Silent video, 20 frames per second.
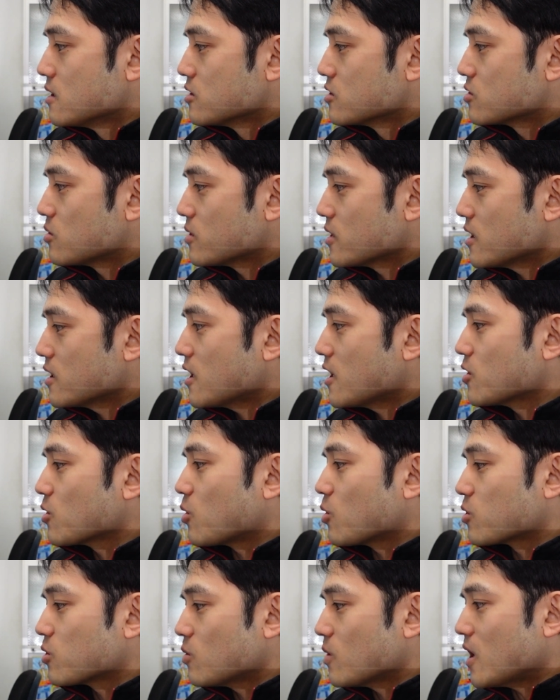それ以外
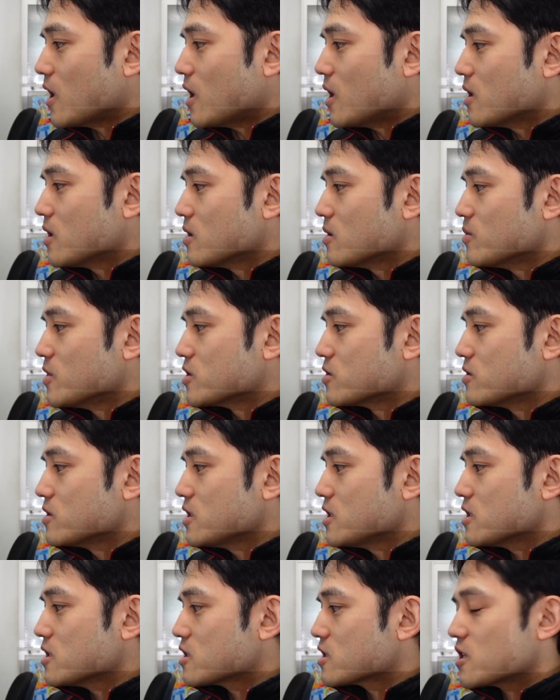のことは別
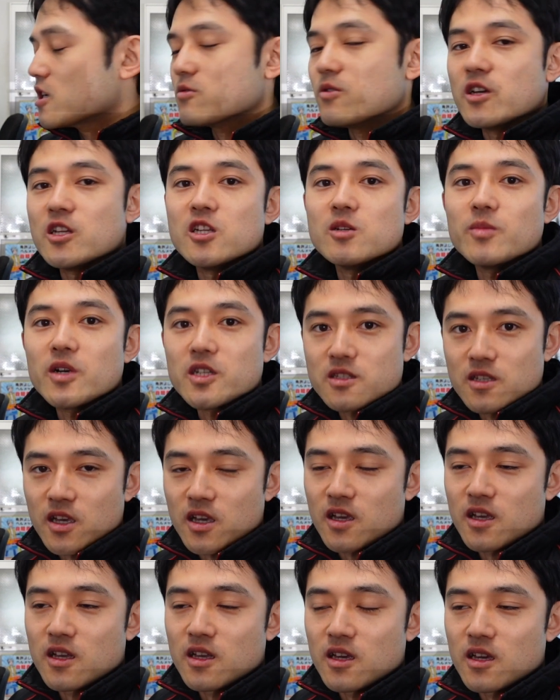に資格はいりません。
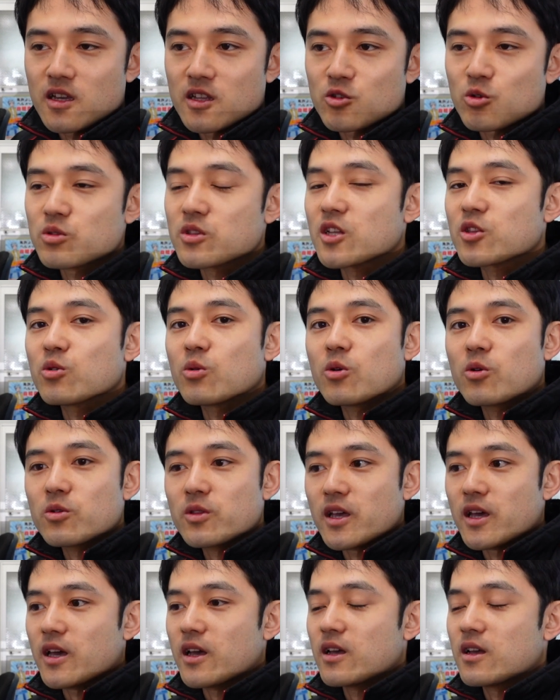えー、取ったところ
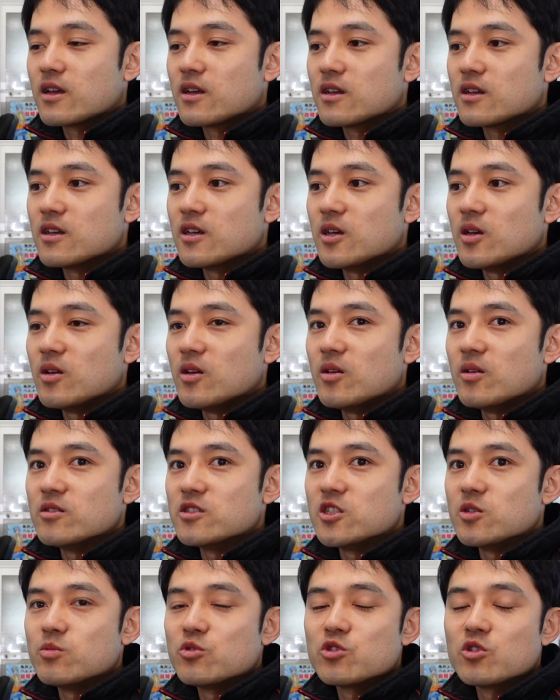で、えー、
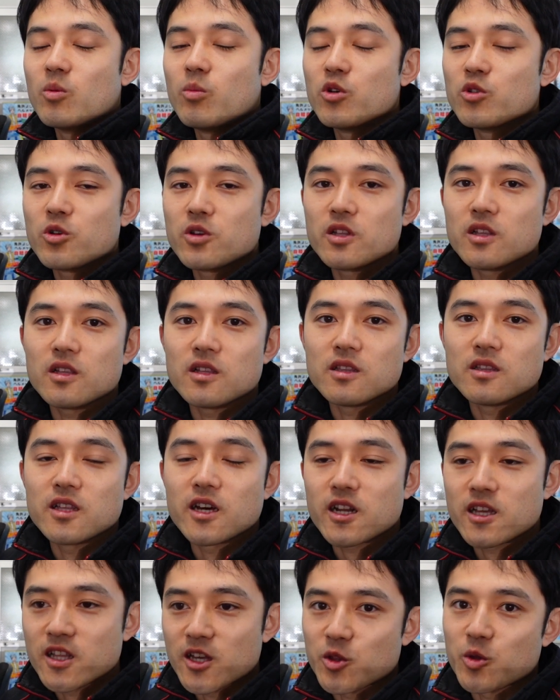自分のものに
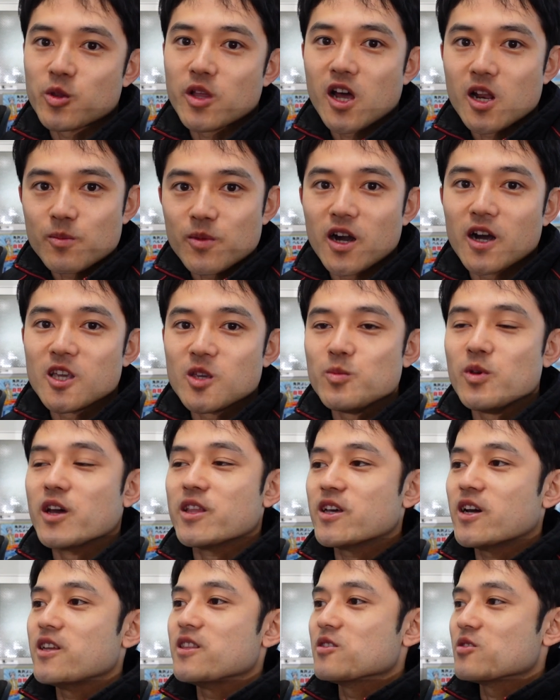ならないのであれば意味
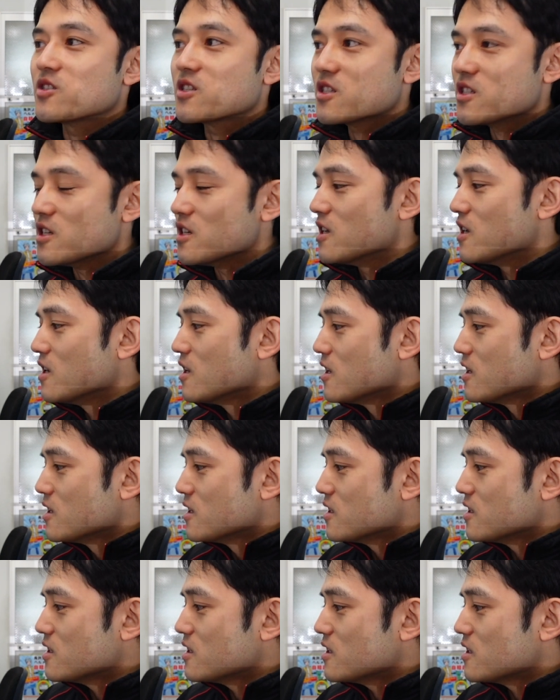はないですし、
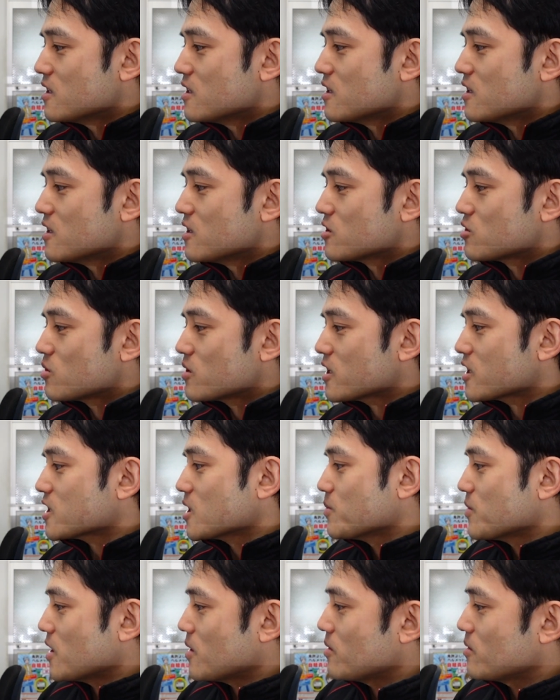えー、それだっ
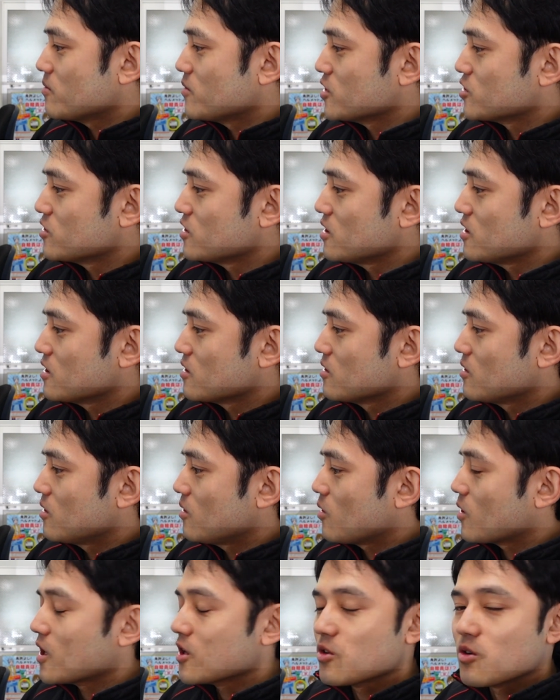たらまあ別に
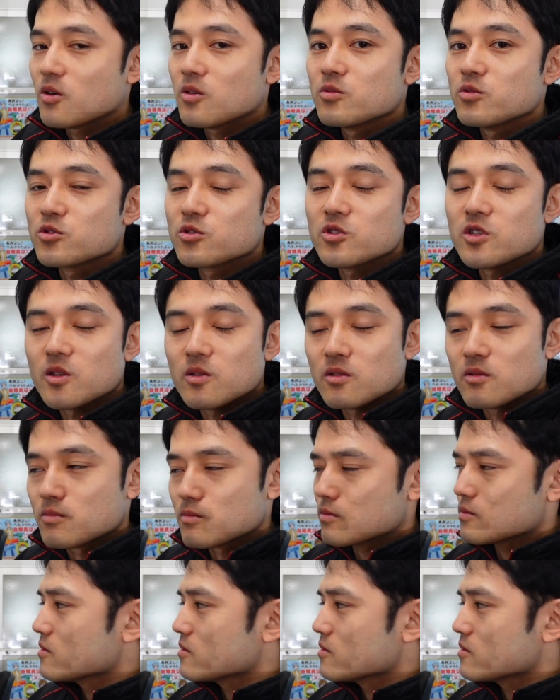他の普通に